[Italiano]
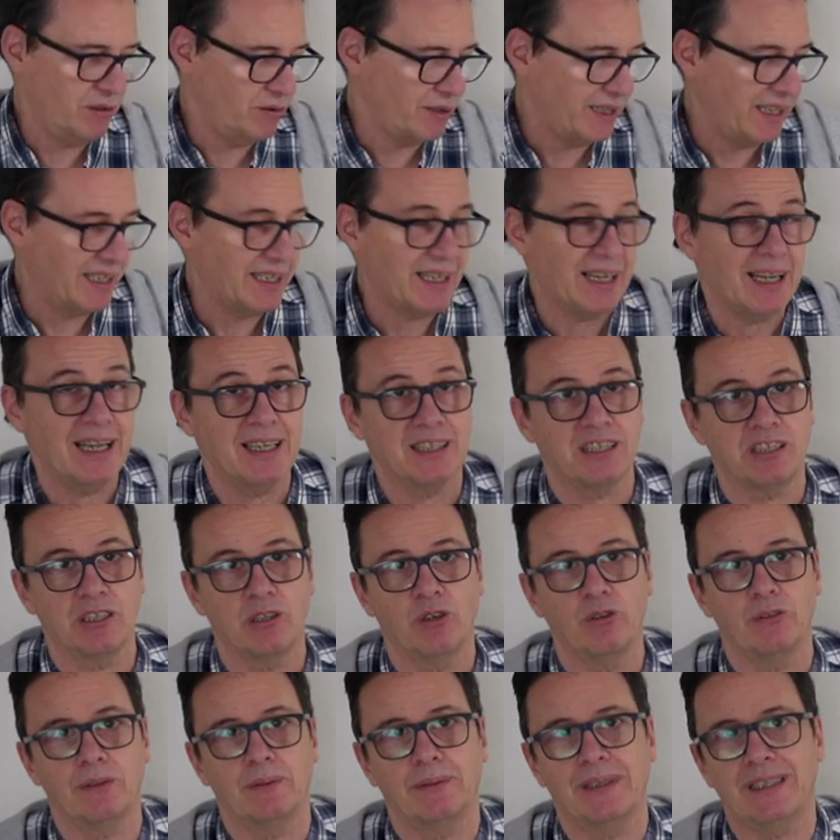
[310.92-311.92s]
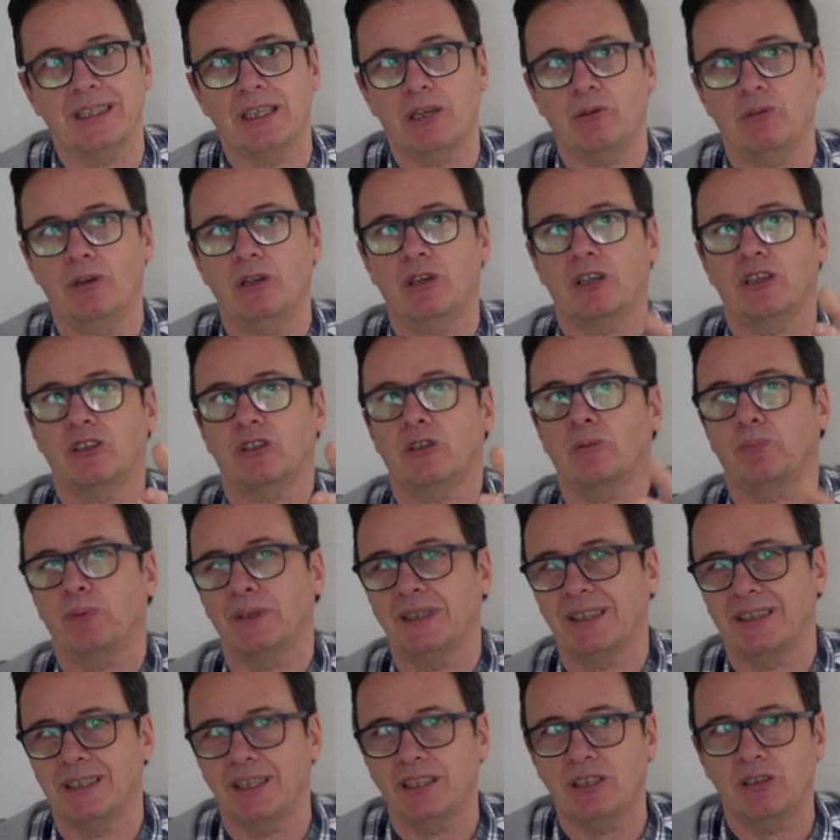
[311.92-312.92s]
Ok ragazzi, ovviamente quello che ti ho
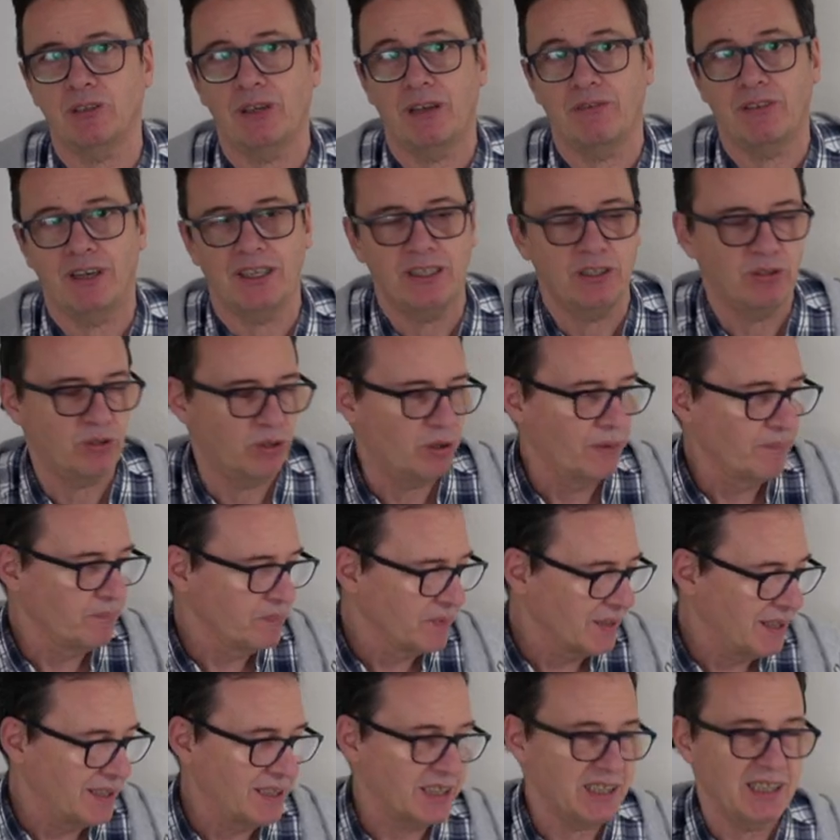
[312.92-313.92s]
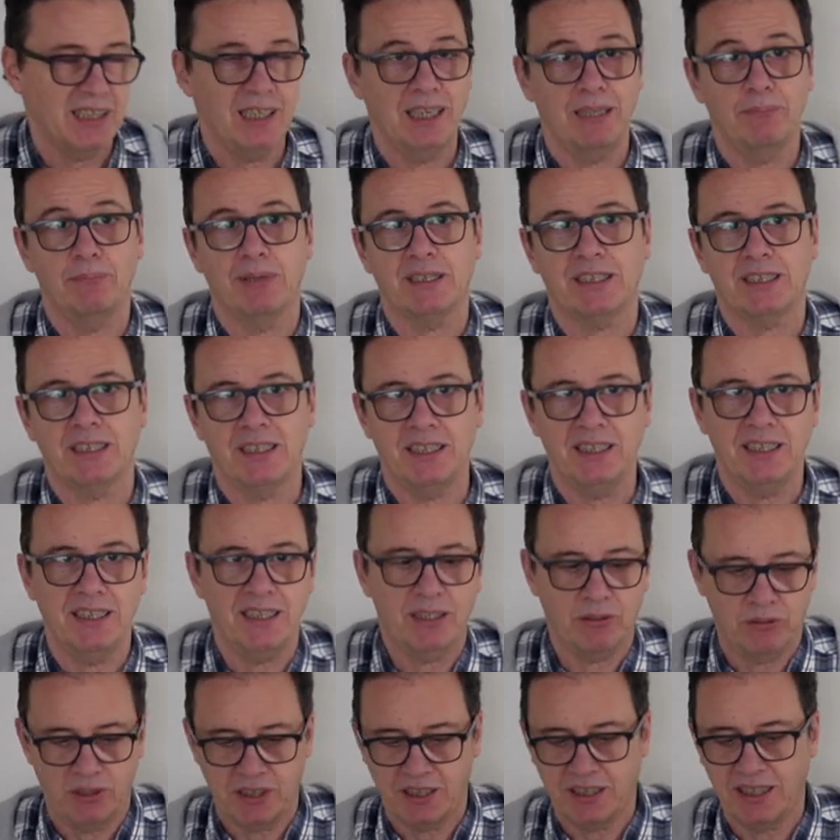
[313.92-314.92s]
appena detto è valido se le batterie,
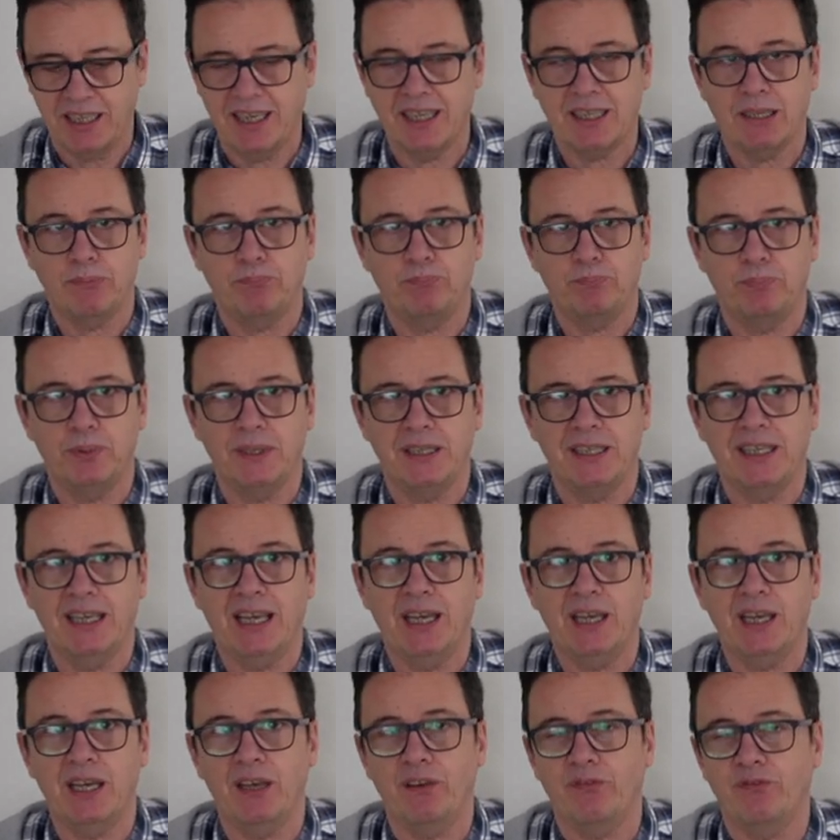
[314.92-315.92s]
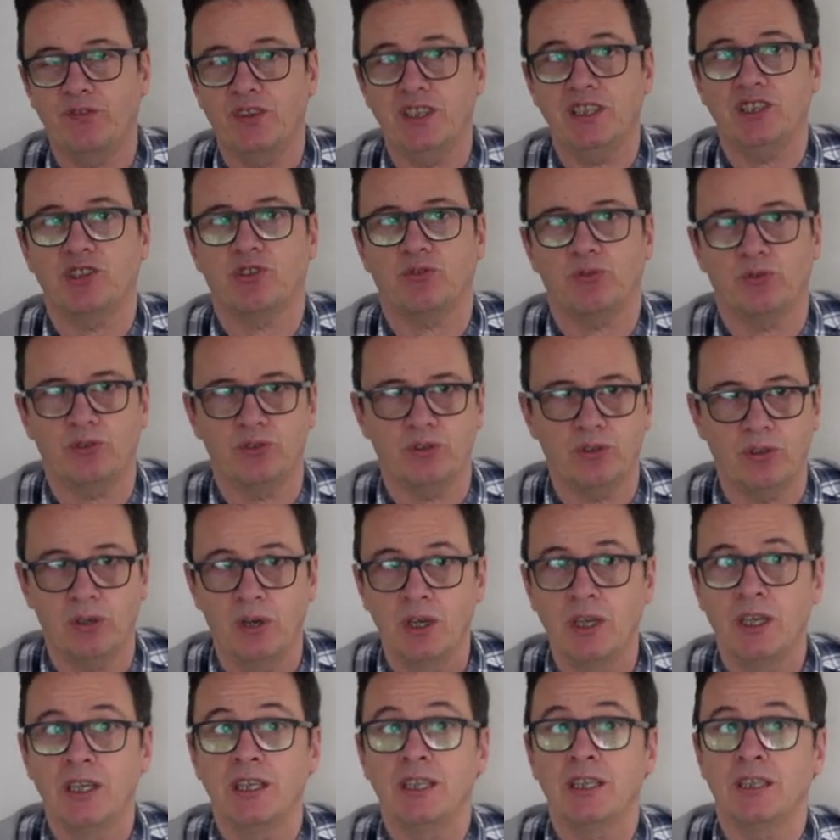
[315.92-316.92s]
queste NPF, sono
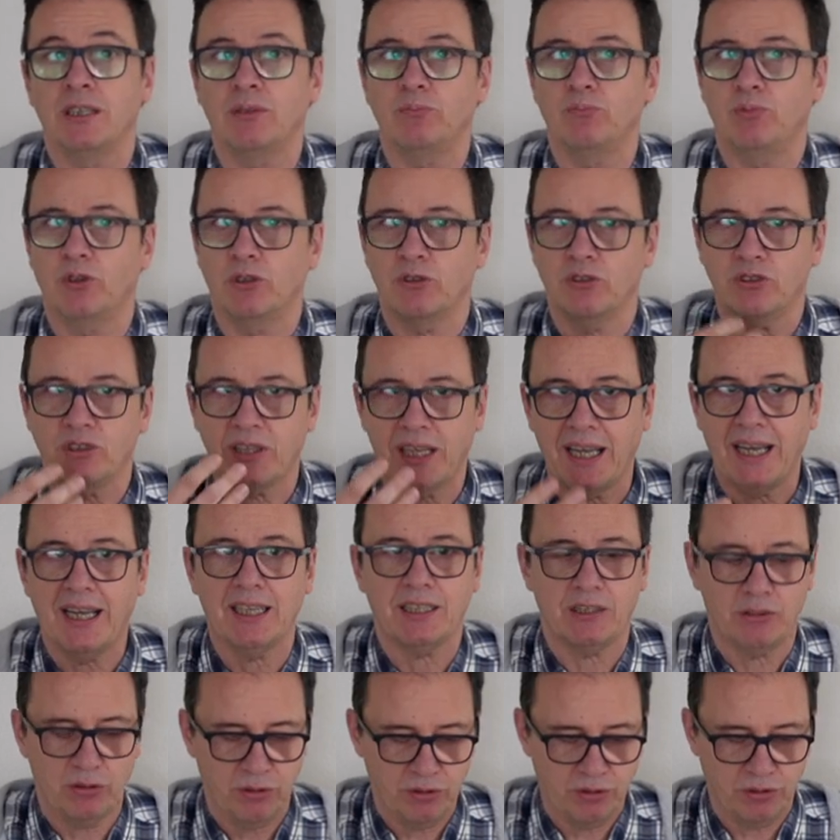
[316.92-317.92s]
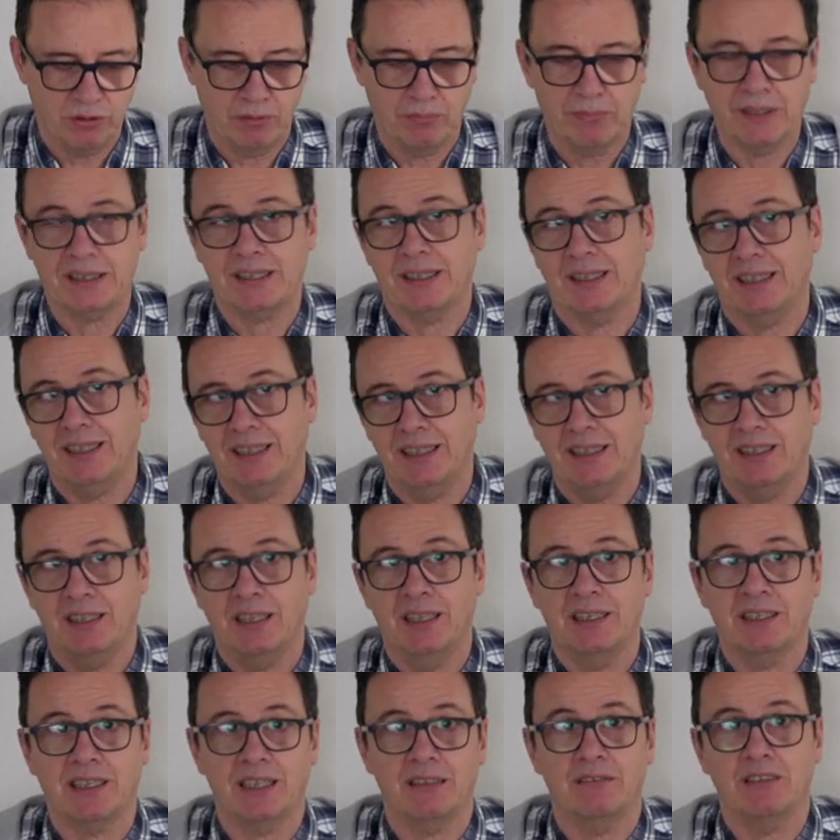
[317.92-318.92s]
in buono stato, sono batterie
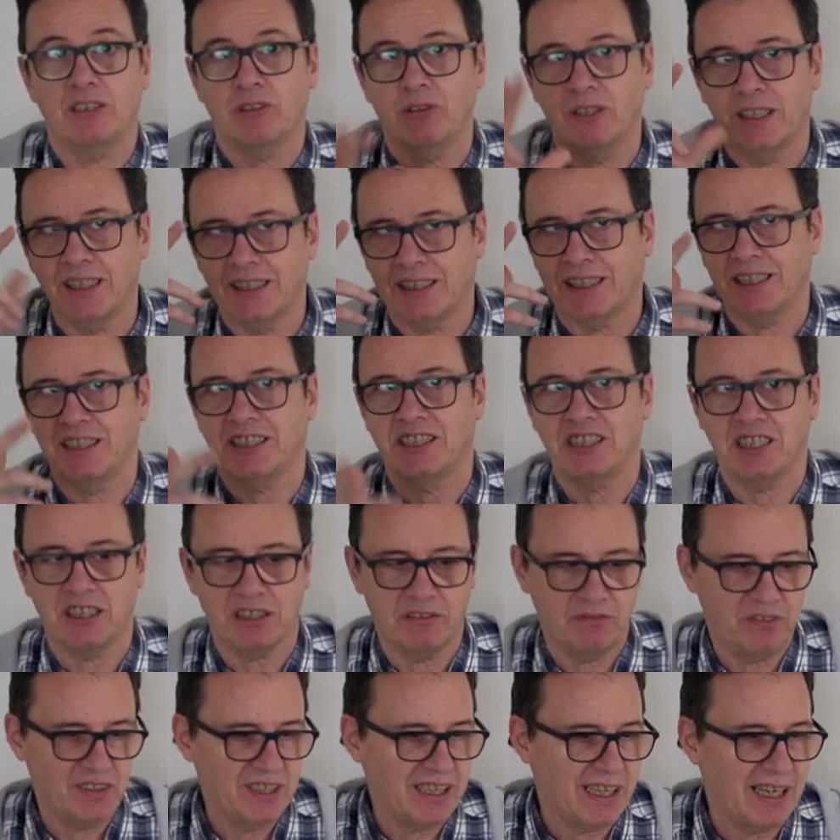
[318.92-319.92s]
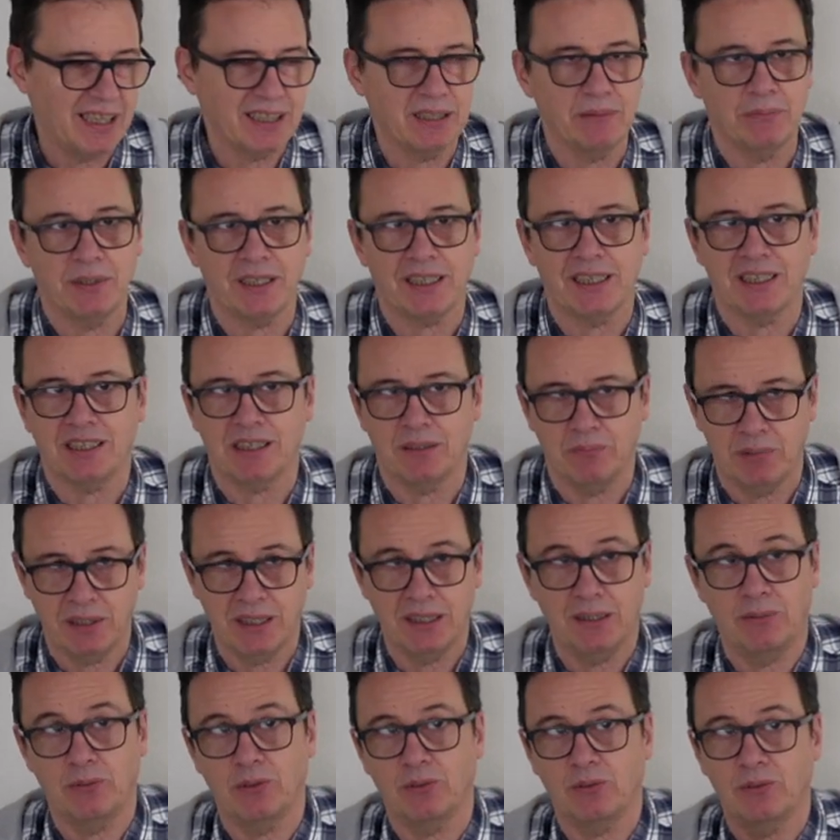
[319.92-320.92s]
tra virgolette certificate, perché se
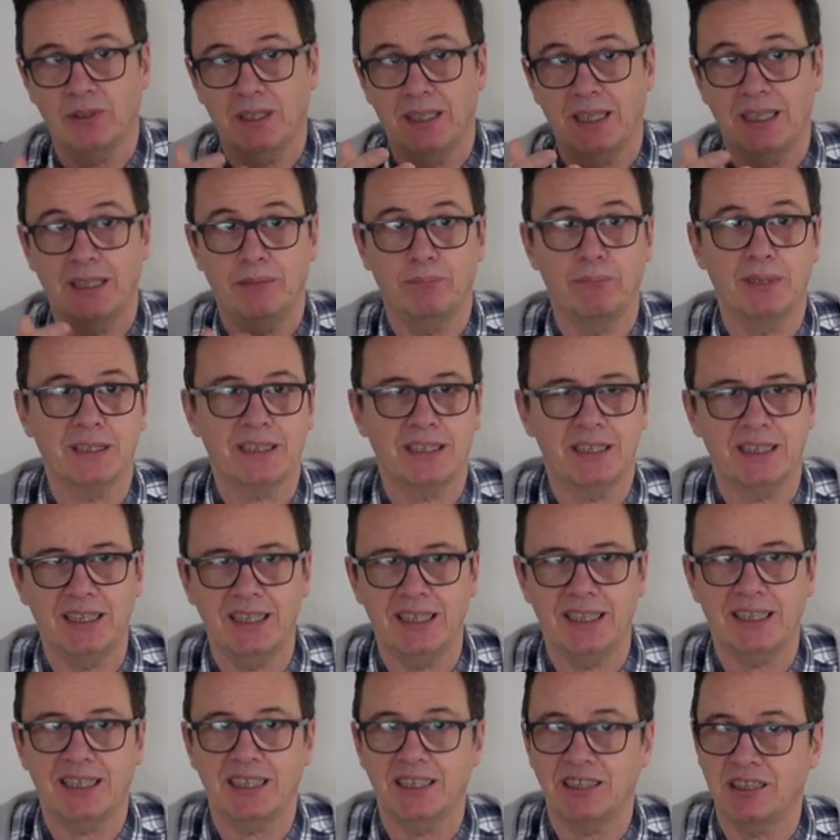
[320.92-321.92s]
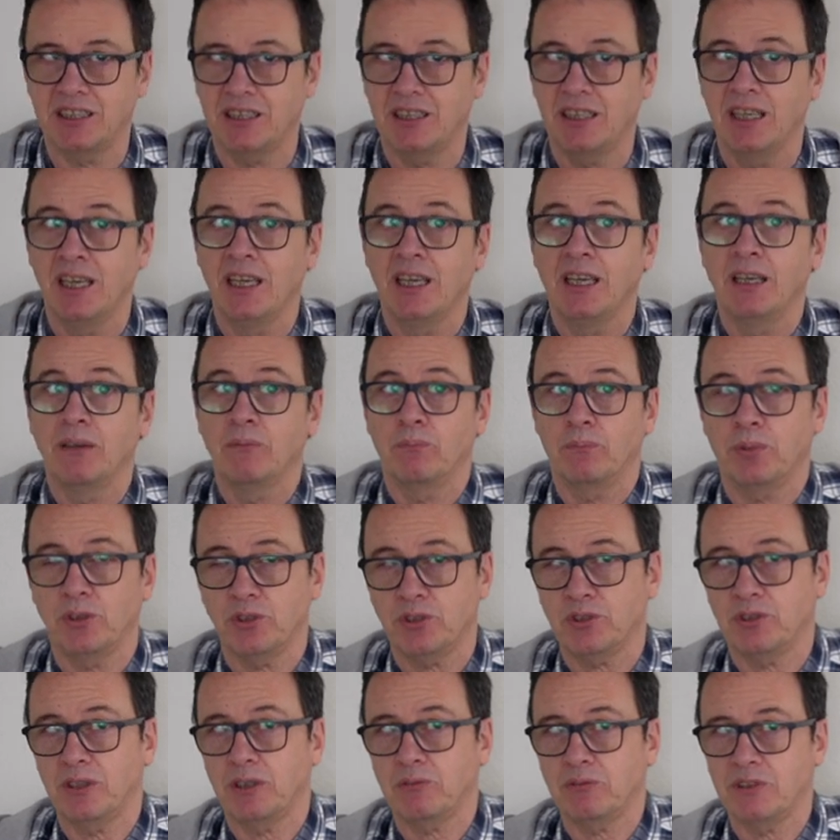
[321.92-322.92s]
prendiamo quelle batterie che si
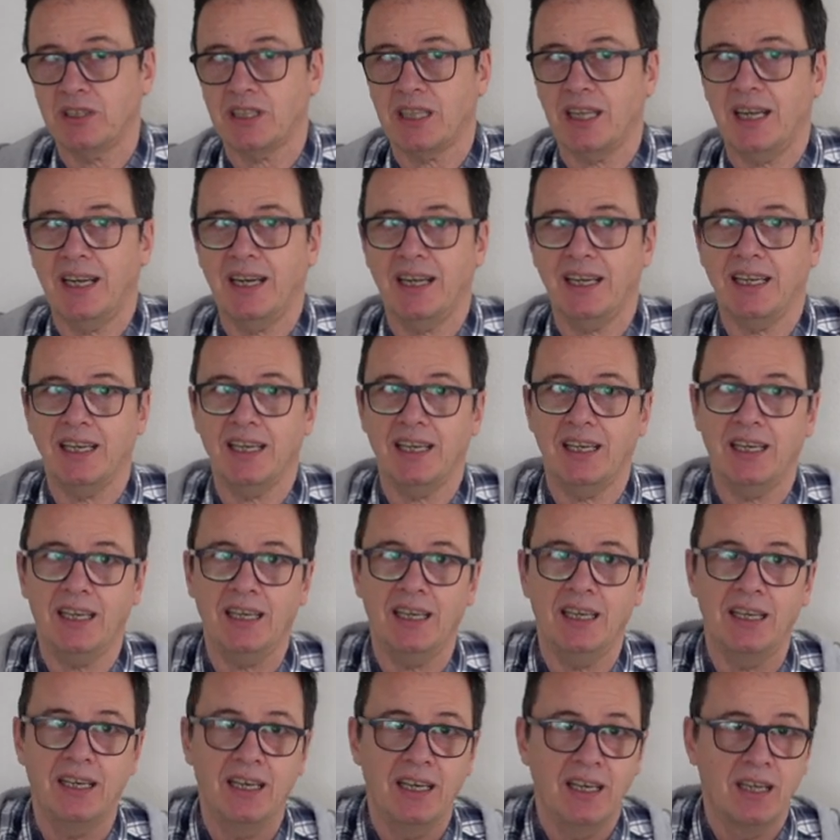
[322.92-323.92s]
possono acquistare